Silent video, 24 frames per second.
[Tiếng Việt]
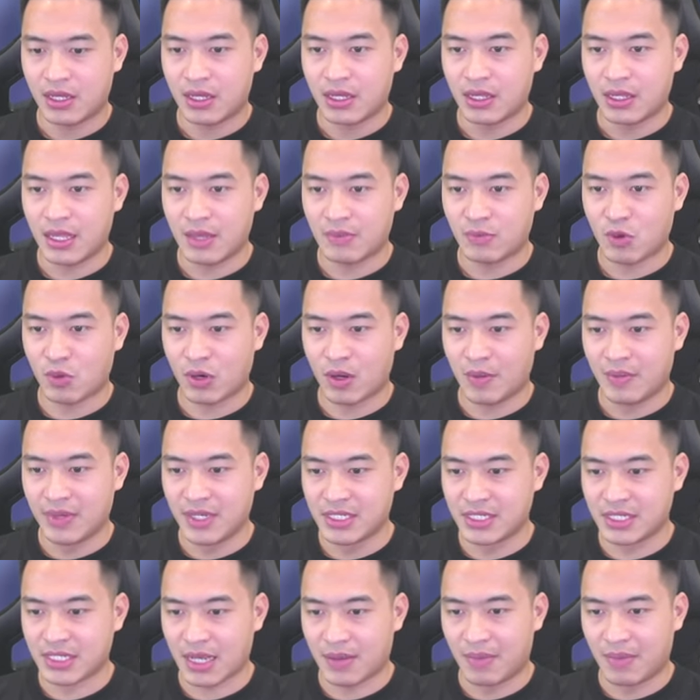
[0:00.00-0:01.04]
tiếp tục là
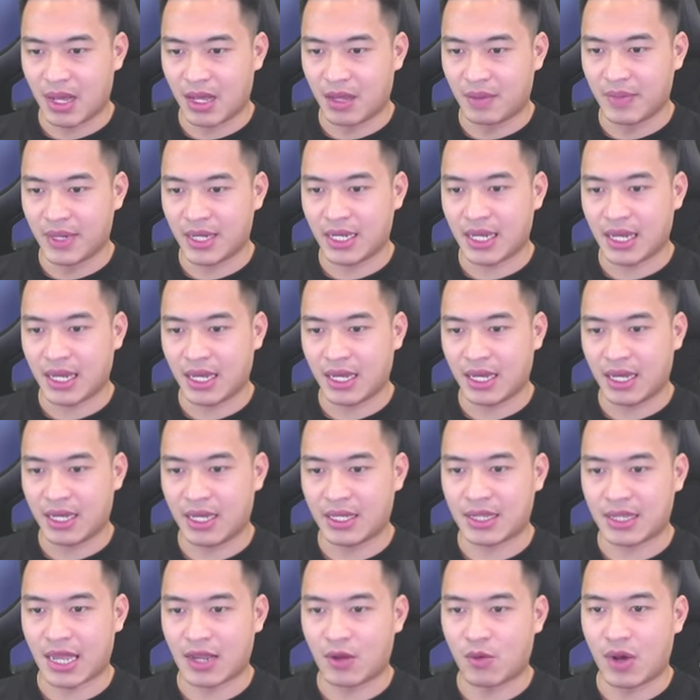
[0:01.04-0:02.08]
mình sẽ mở mấy cái
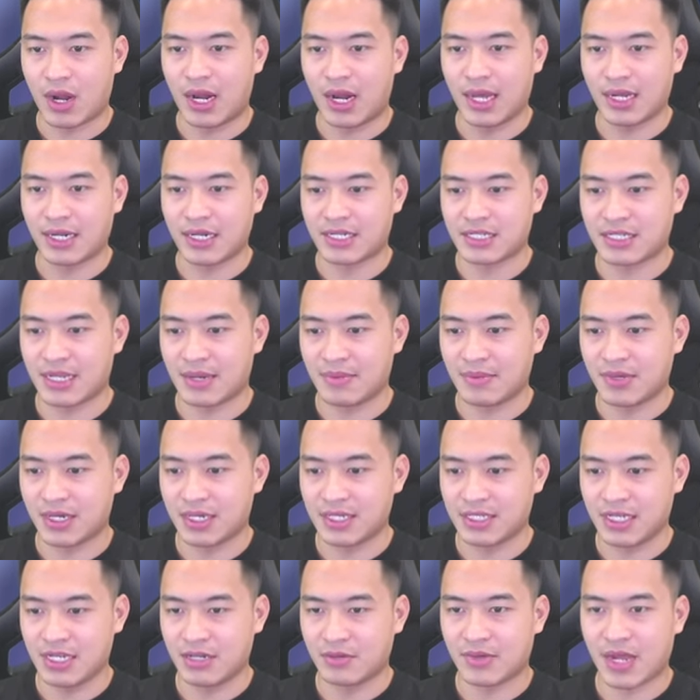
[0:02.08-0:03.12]
ờ, thánh hỏa lệnh để xem được
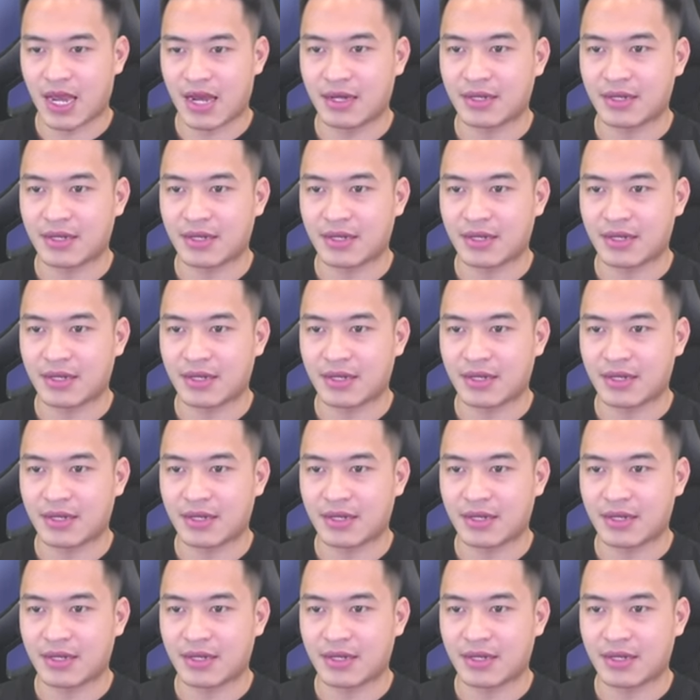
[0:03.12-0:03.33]
cái gì không nha